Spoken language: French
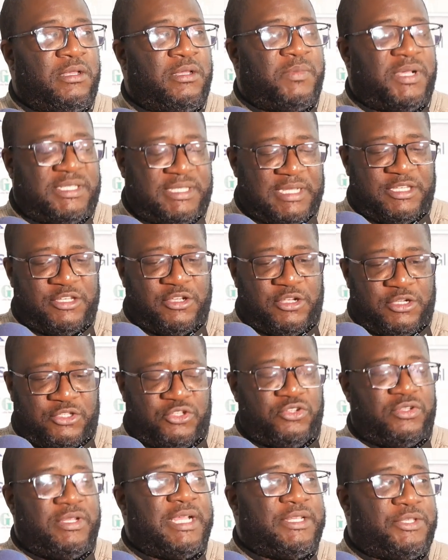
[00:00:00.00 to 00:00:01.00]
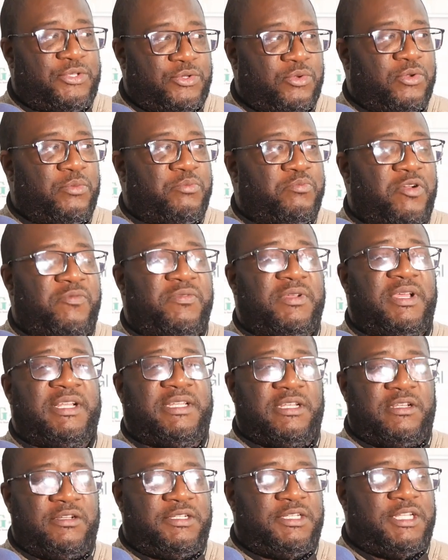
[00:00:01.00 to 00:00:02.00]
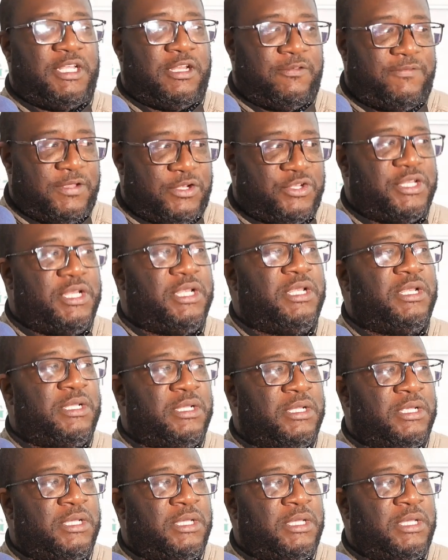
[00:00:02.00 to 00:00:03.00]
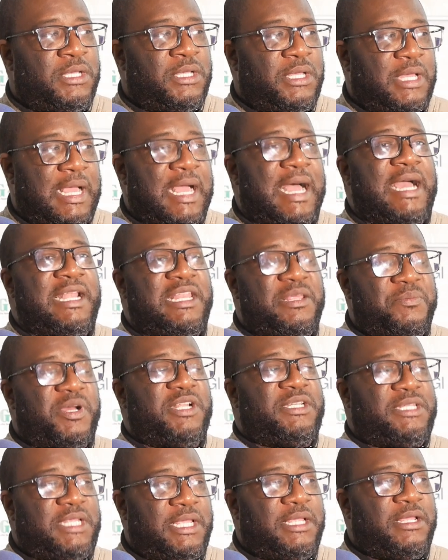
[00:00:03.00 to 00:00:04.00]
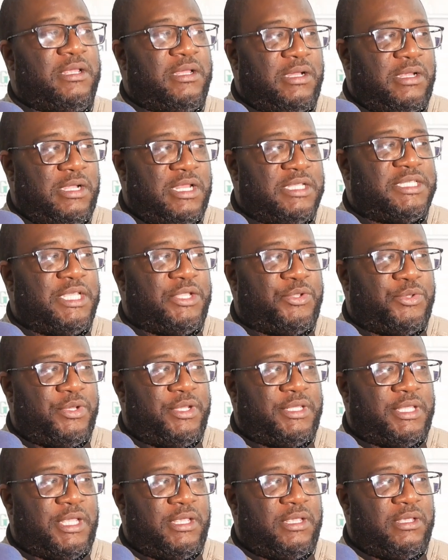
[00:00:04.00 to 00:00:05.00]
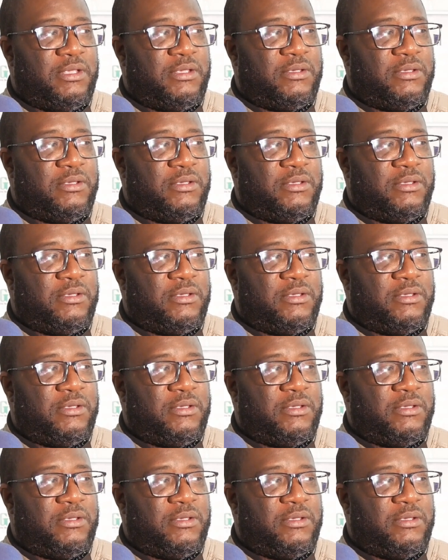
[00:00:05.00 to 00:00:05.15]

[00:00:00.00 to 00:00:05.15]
Parce que ce genre de situation peut être un terrain fertile à alimenter l'insécurité.